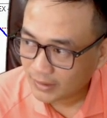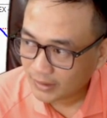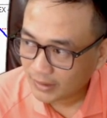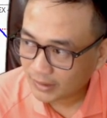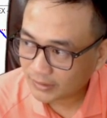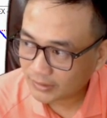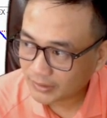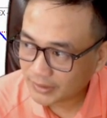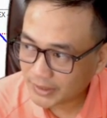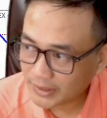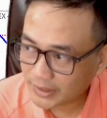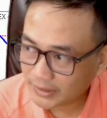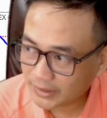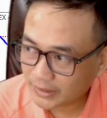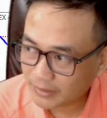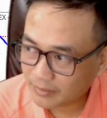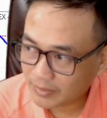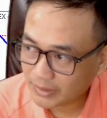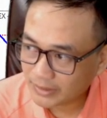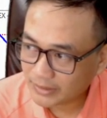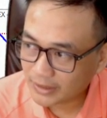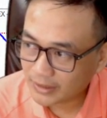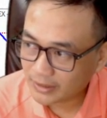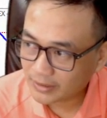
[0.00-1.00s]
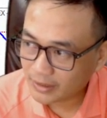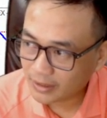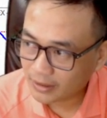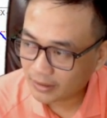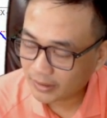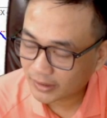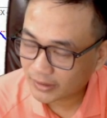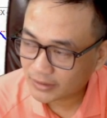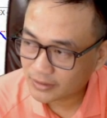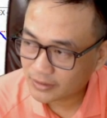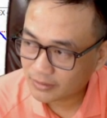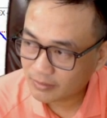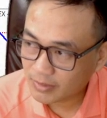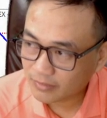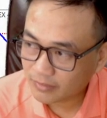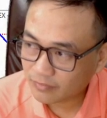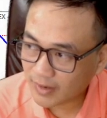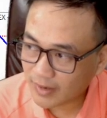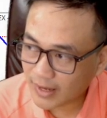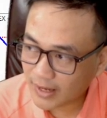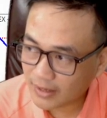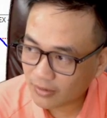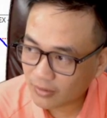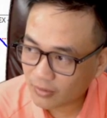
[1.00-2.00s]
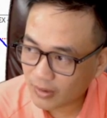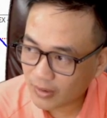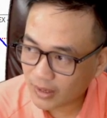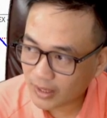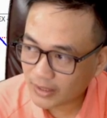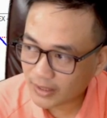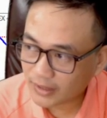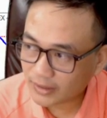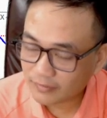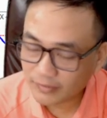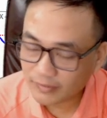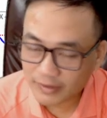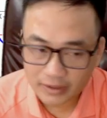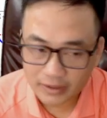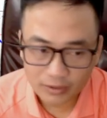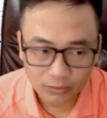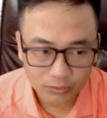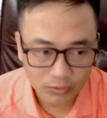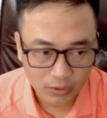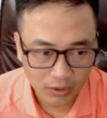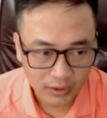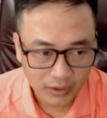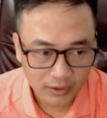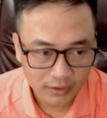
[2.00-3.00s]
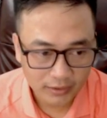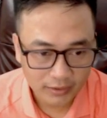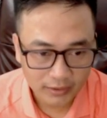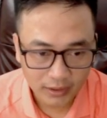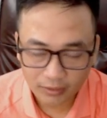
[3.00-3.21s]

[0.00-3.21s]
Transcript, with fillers: À, tuy nhiên thì mình chờ đợi cái sự bứt phá của hai cái phiên đầu tuần